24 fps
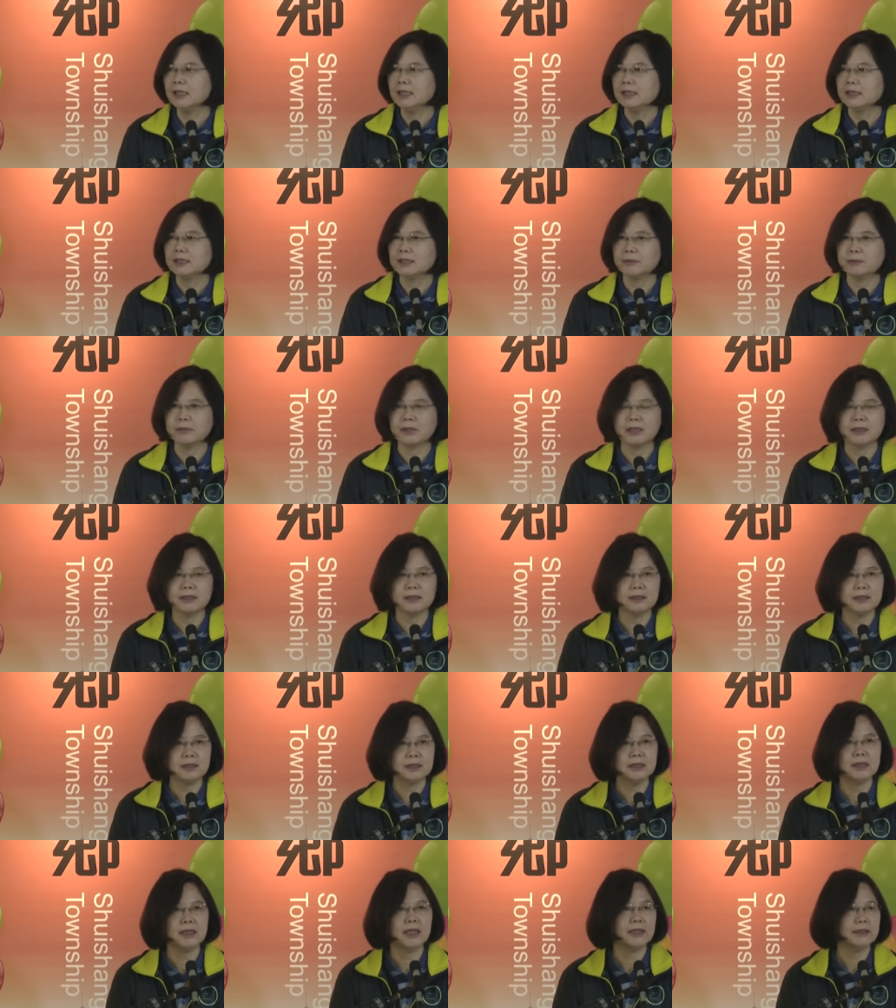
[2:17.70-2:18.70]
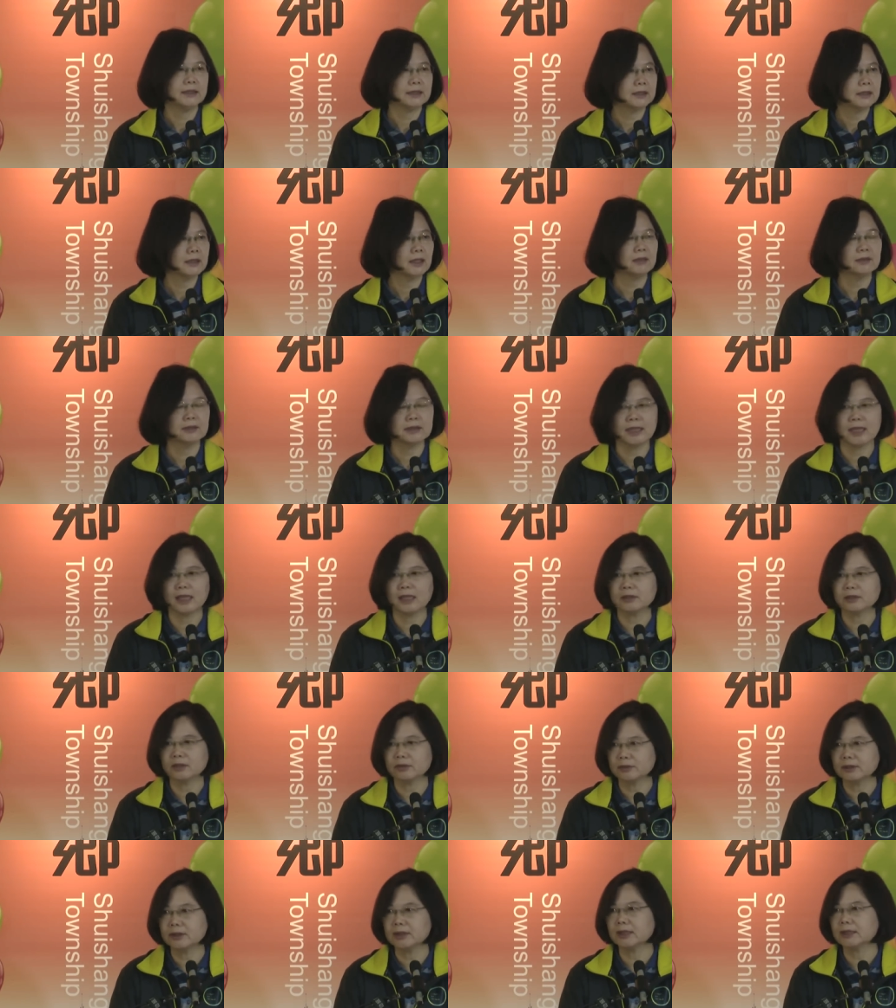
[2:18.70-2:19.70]
那么历来的调查
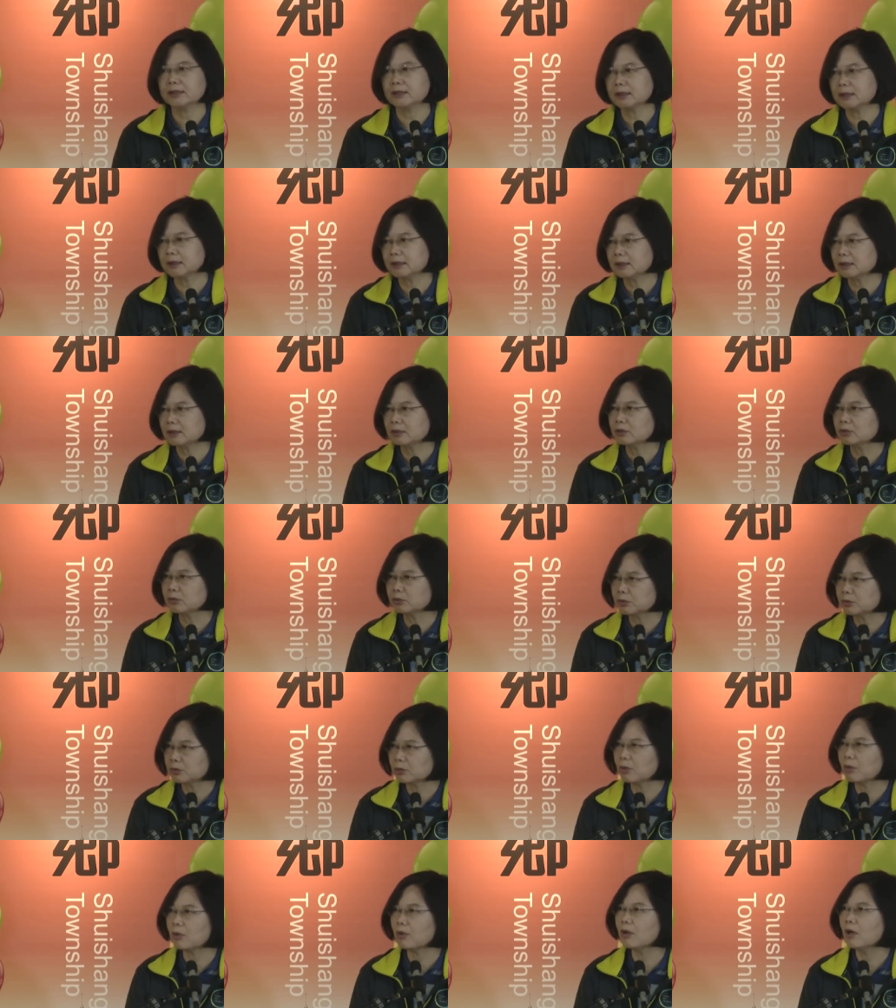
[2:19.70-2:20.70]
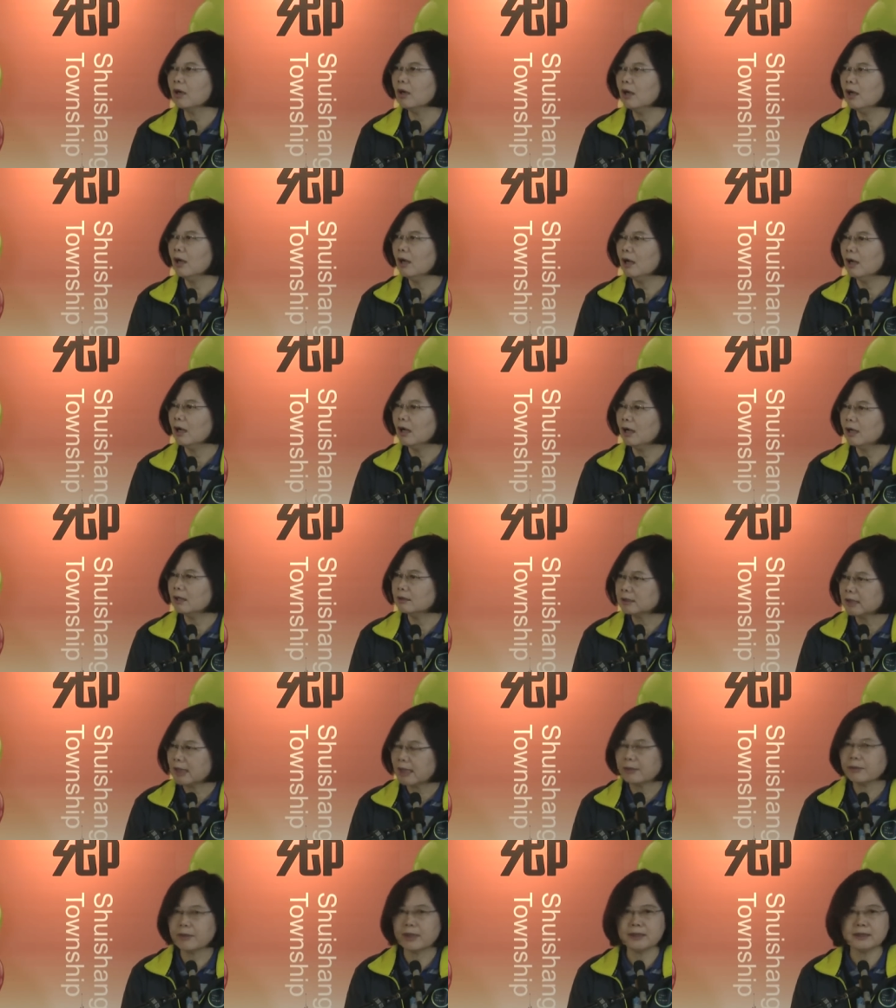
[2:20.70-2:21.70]
都显示，就是说，呃，
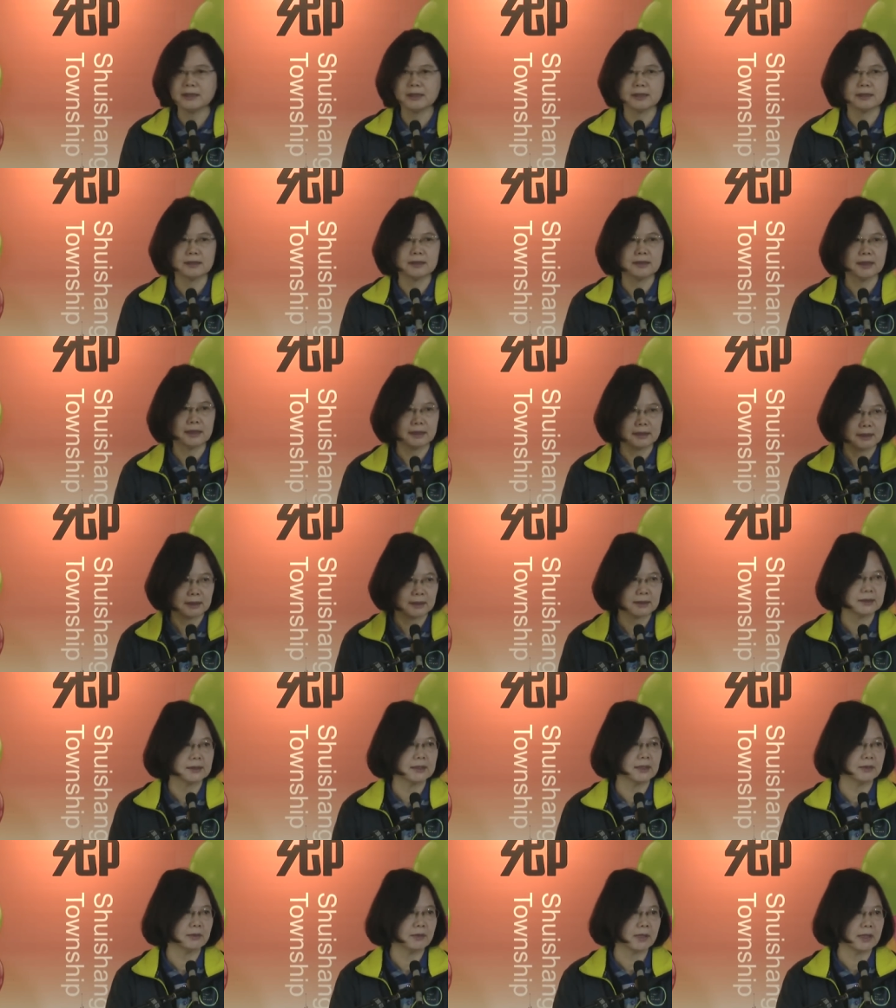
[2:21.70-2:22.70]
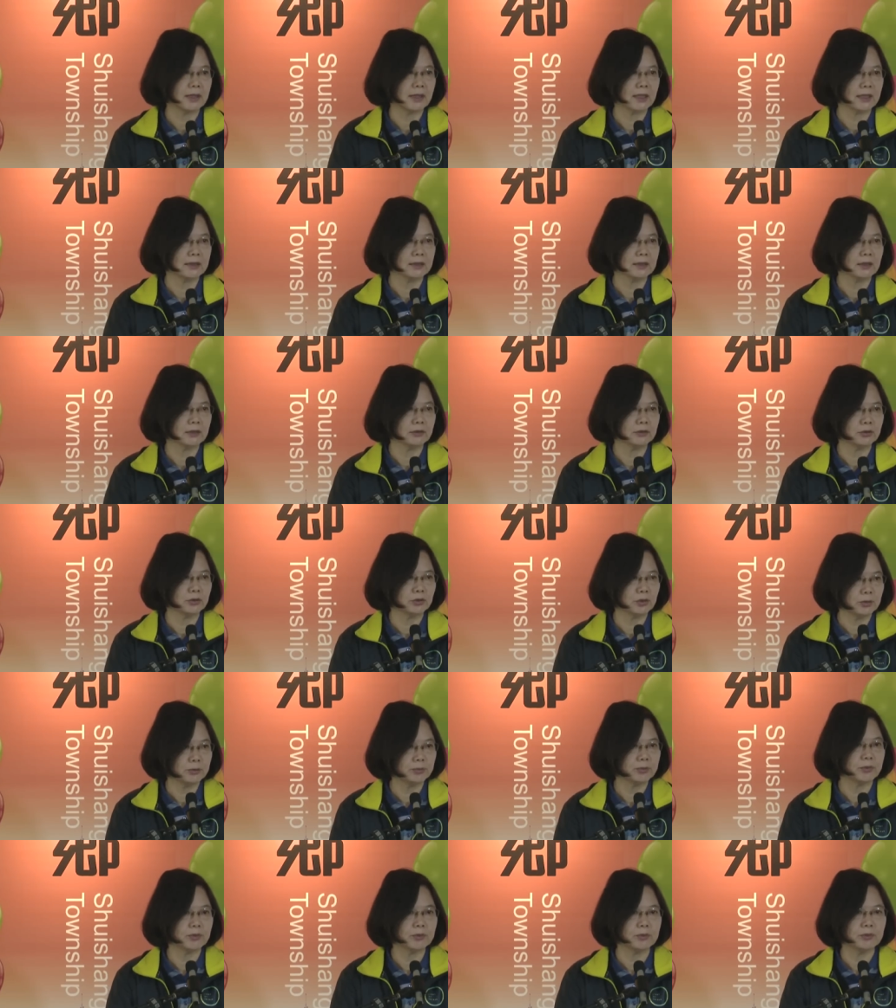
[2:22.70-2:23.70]
台湾人在这个阶段感到最
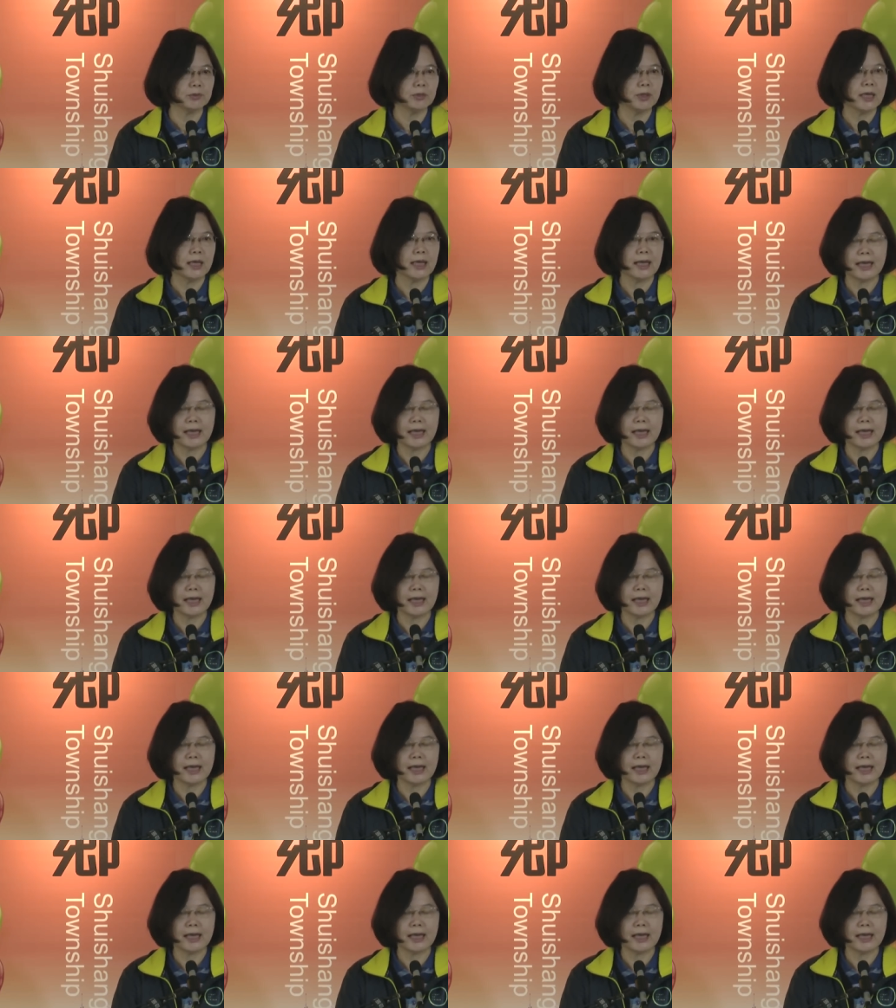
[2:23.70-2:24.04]
不。